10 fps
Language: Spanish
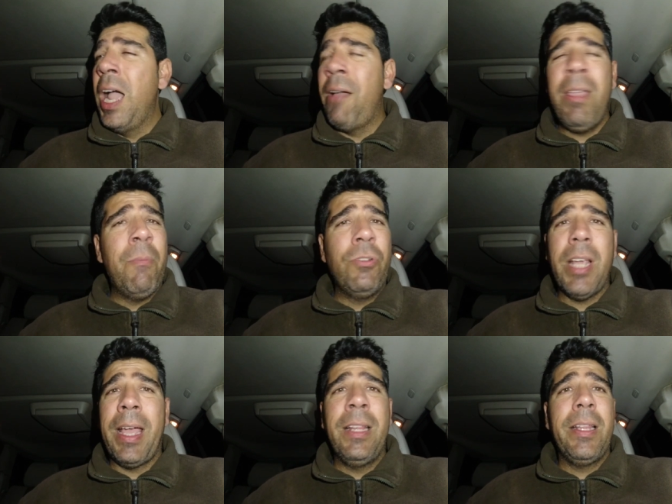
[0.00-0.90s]
Había
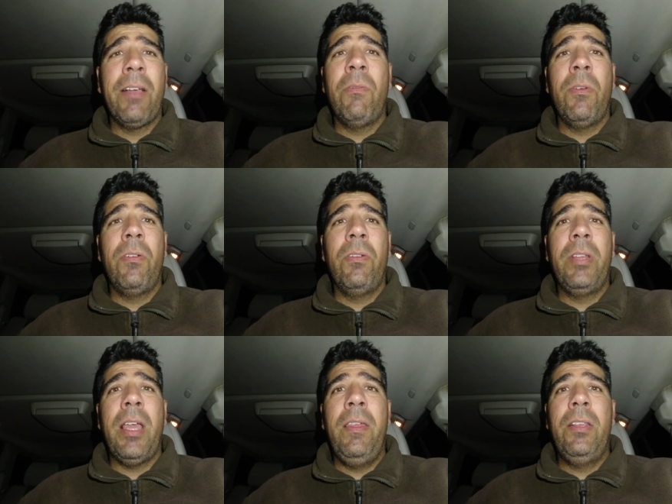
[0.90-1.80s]
mucha gente, como
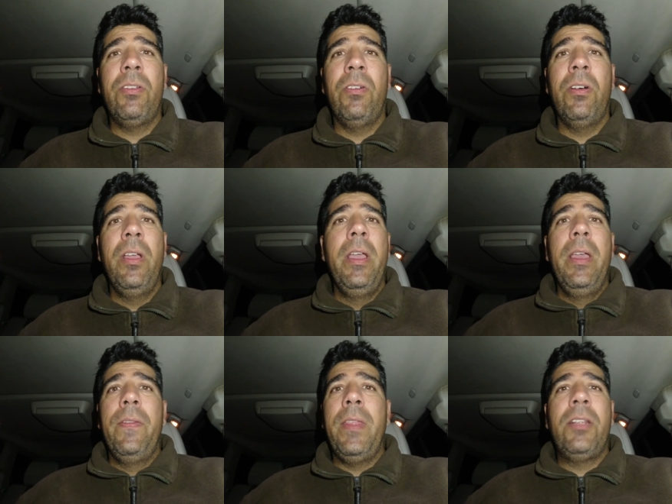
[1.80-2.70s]
ya he dicho.
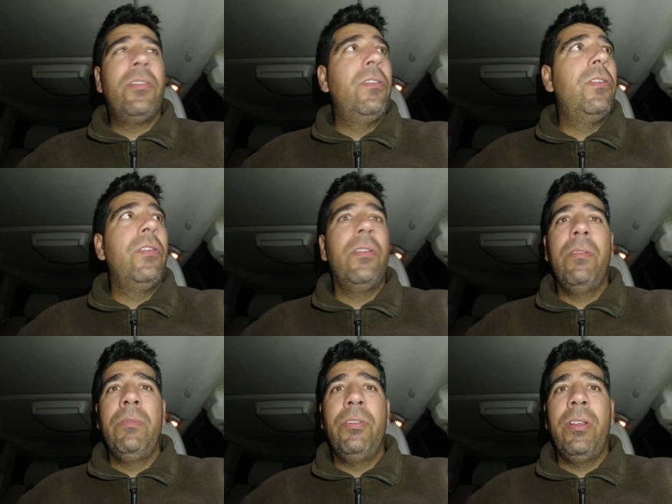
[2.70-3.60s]
De
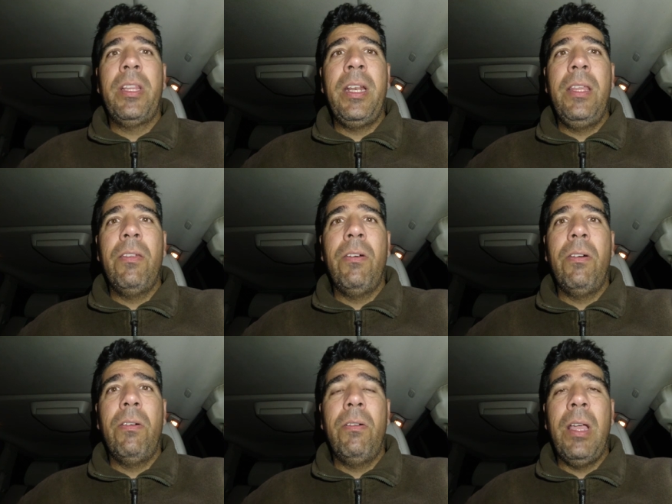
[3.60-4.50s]
hecho, yo he
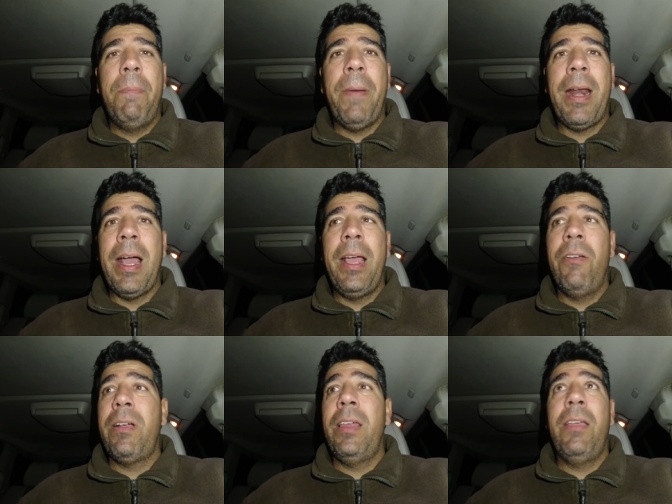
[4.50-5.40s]
tenido
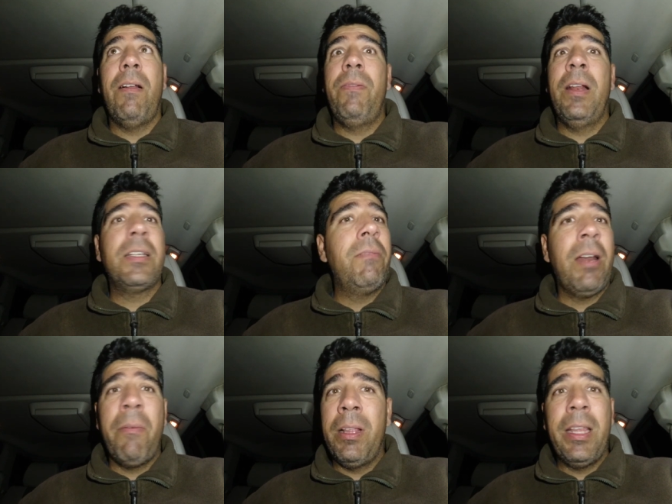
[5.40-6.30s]
esparragueros que digo, al final se
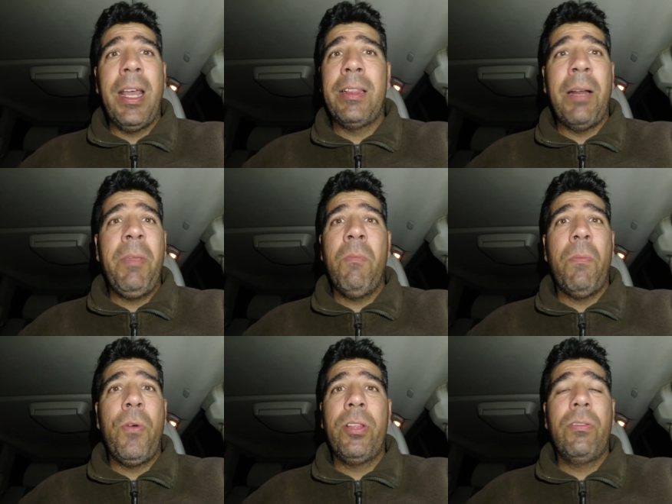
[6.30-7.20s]
van a meter hasta el
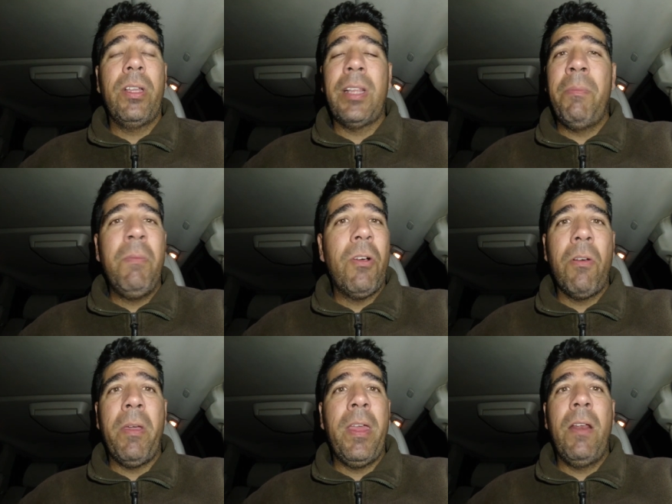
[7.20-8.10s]
mismo puesto, hasta el mismo
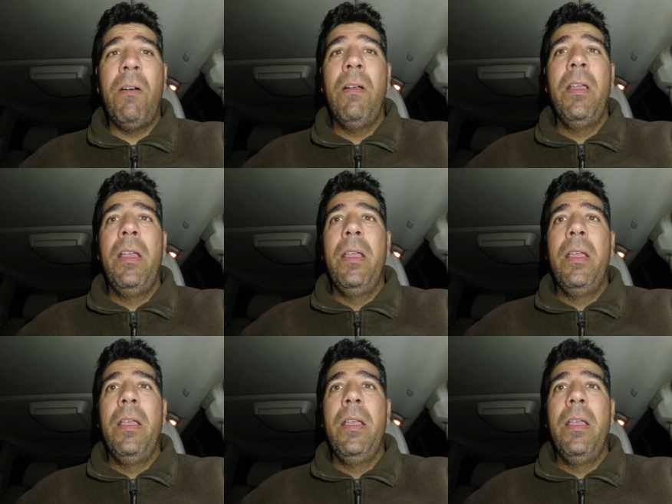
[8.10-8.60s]
comedero.